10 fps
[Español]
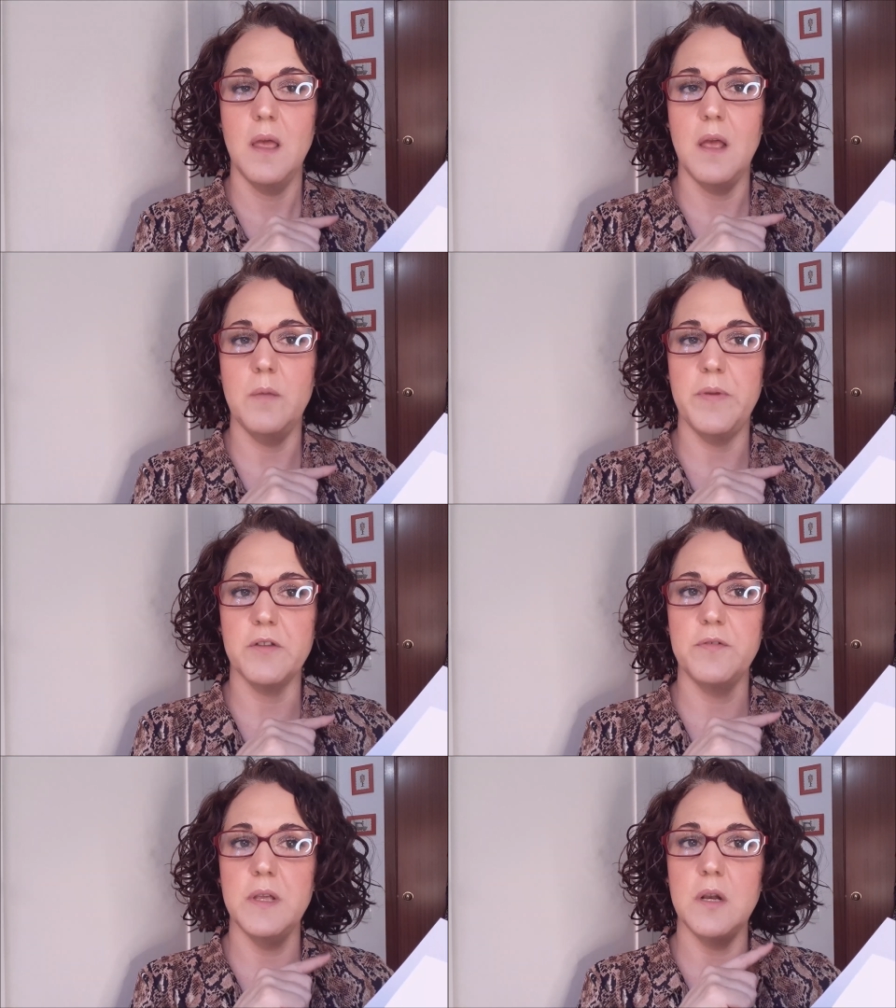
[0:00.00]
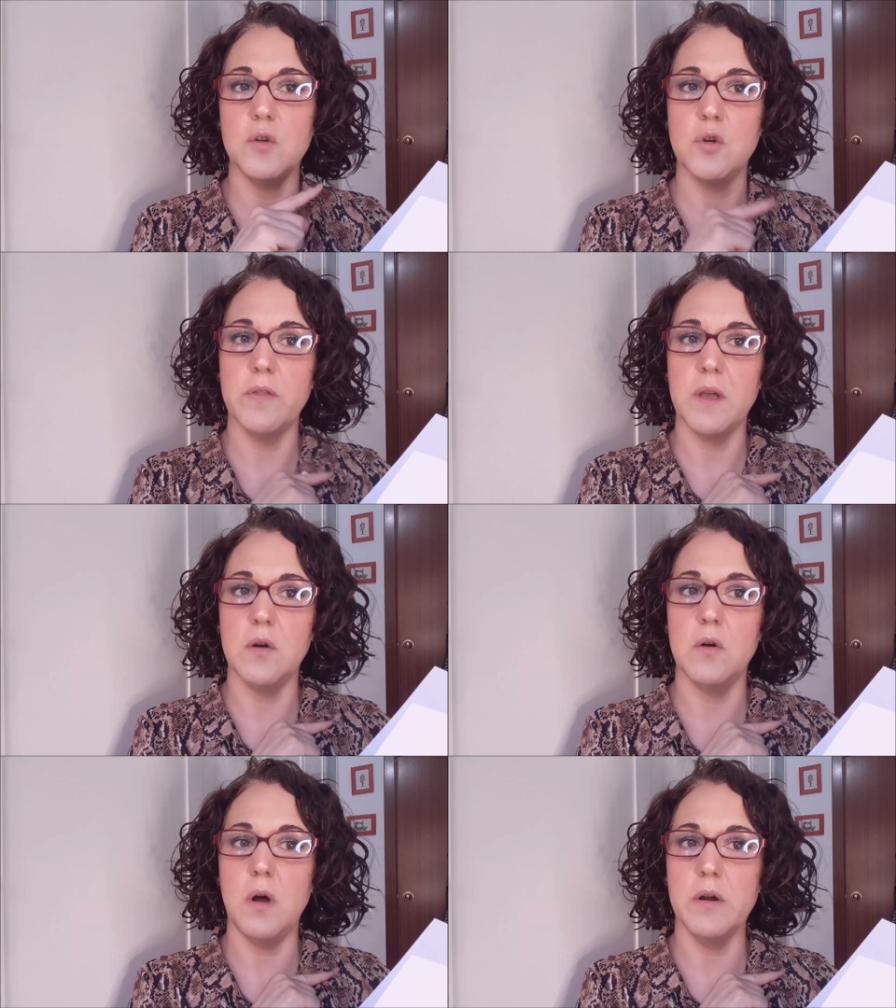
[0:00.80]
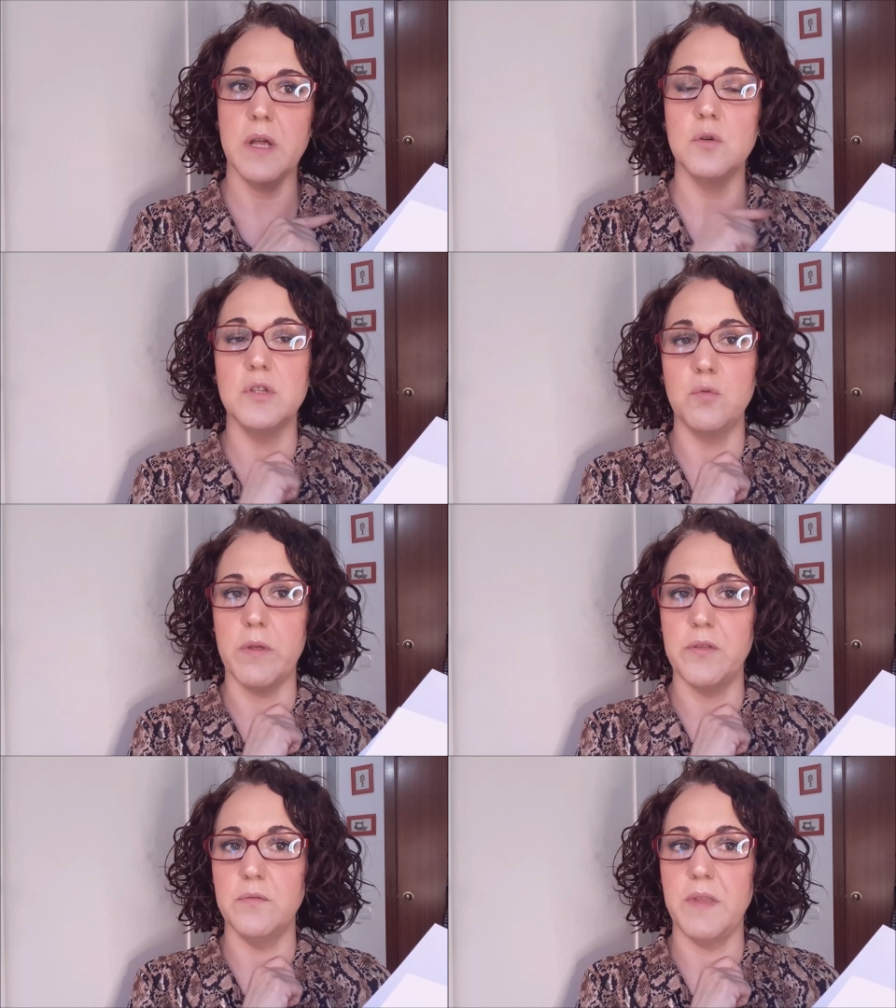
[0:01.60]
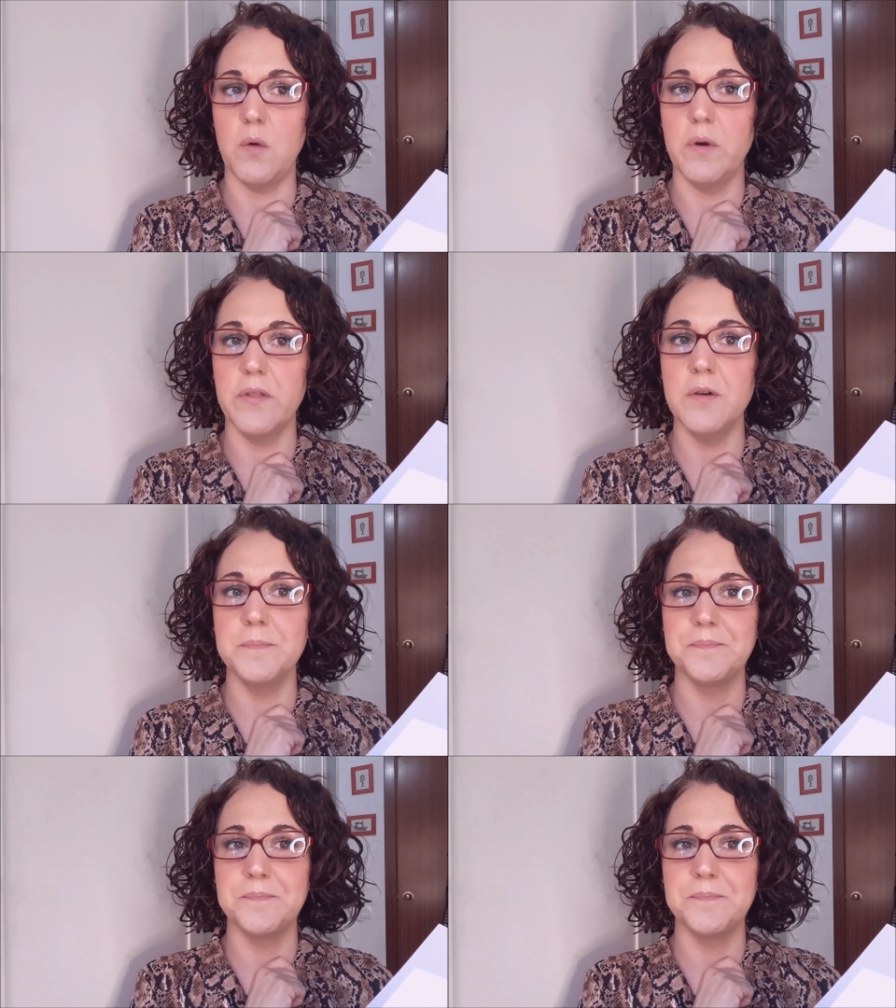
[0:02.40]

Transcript: el perfil, os lo dejo ahora a continuación, ¿de acuerdo?